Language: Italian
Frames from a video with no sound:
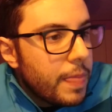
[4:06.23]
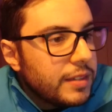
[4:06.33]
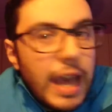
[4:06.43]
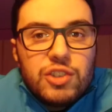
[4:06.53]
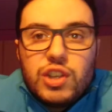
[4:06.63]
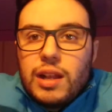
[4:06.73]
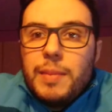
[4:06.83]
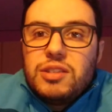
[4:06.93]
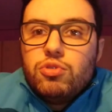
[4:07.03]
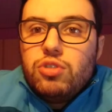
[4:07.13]
Sanchez l'ha
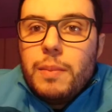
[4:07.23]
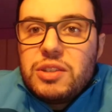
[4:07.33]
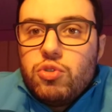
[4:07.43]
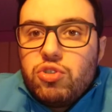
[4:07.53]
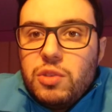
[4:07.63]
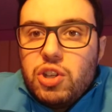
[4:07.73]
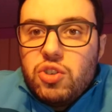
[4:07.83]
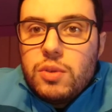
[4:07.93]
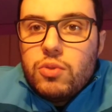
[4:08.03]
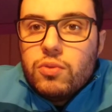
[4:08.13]
messo, l'ha messo gli ultimi 10
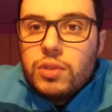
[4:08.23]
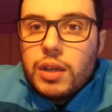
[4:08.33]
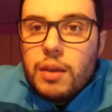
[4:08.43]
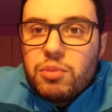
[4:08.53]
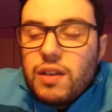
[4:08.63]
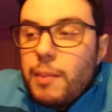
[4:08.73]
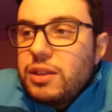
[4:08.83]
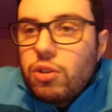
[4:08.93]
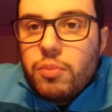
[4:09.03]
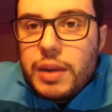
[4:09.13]
minuti, poteva
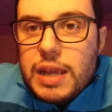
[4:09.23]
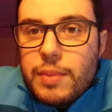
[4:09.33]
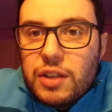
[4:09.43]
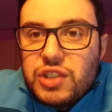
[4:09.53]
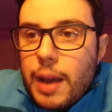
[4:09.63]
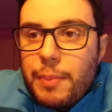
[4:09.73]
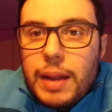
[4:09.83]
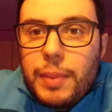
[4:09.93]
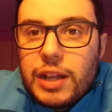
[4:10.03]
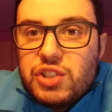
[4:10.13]
metterlo prima, già,
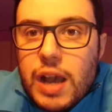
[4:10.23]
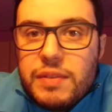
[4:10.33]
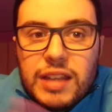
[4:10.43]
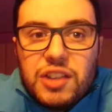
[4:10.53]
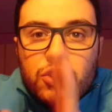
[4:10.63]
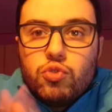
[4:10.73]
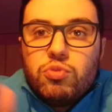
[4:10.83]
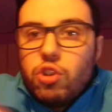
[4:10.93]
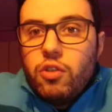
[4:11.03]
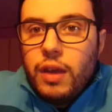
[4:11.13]
appena pareggiavi Sanchez
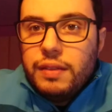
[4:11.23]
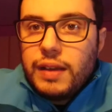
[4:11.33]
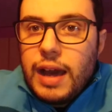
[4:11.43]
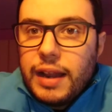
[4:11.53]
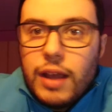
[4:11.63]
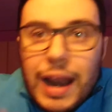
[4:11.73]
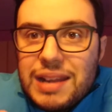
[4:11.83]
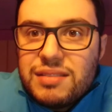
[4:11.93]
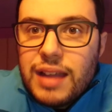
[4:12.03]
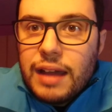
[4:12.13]
subito doveva entrare,
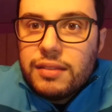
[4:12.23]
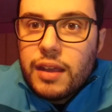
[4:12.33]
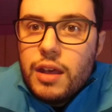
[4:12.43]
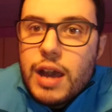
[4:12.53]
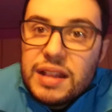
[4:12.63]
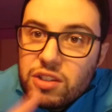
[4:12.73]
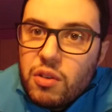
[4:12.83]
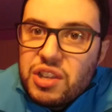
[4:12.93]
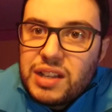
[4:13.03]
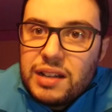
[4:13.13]
all'istante, anzi
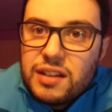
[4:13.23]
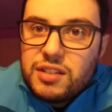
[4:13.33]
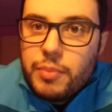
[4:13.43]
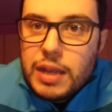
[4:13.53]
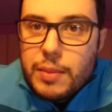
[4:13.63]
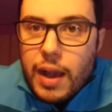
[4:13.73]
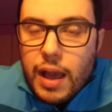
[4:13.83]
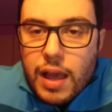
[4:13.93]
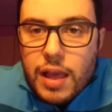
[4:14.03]
doveva già scaldarsi prima.